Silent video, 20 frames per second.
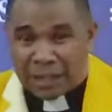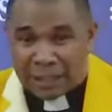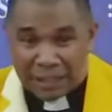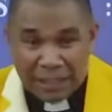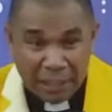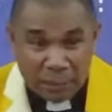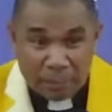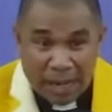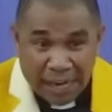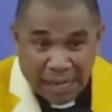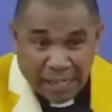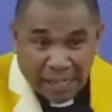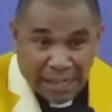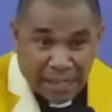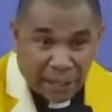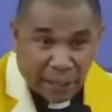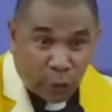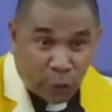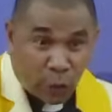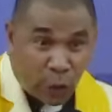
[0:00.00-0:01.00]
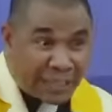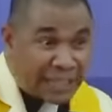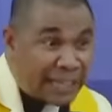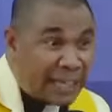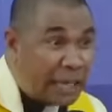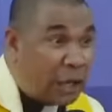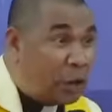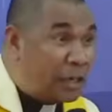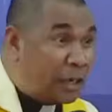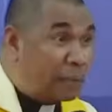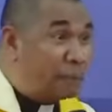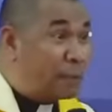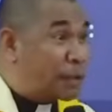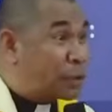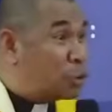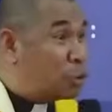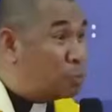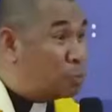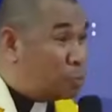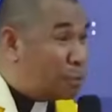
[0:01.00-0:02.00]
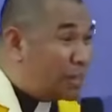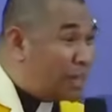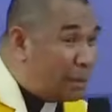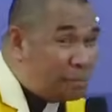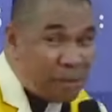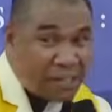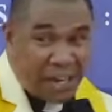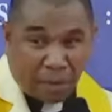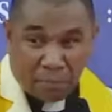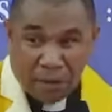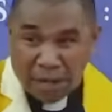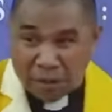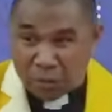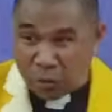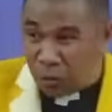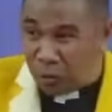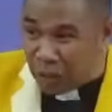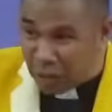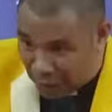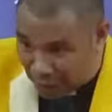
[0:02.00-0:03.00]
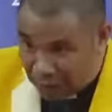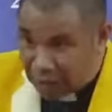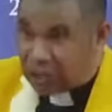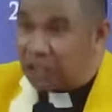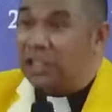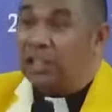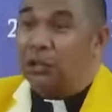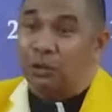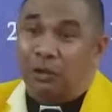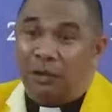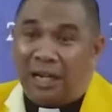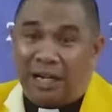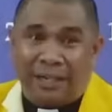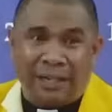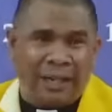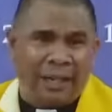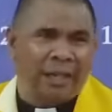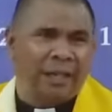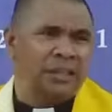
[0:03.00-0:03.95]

di mana ada dua tiga orang berkumpul demi namaku di situ ada.